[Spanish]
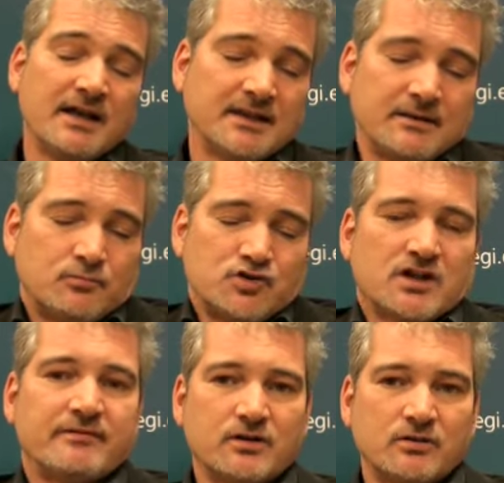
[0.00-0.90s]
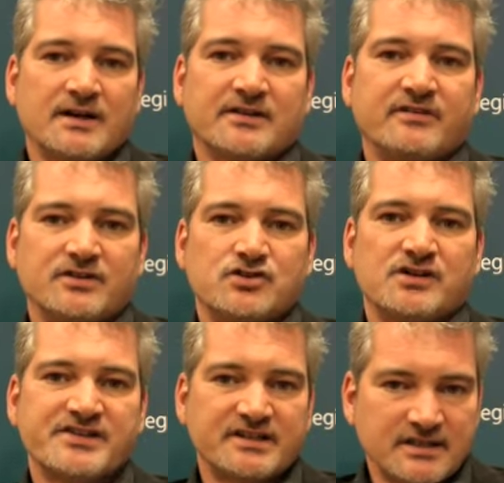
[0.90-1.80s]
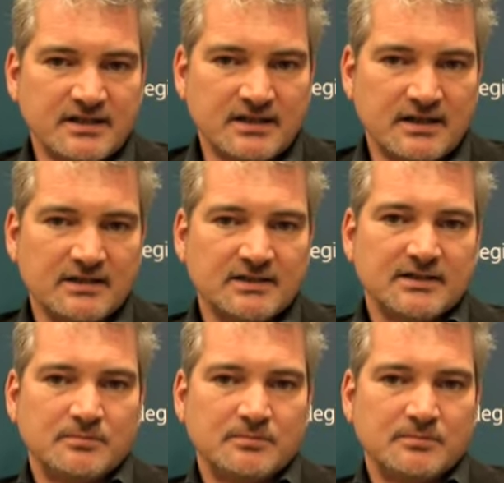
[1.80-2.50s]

tiene mucho que ver con la reflexión estratégica,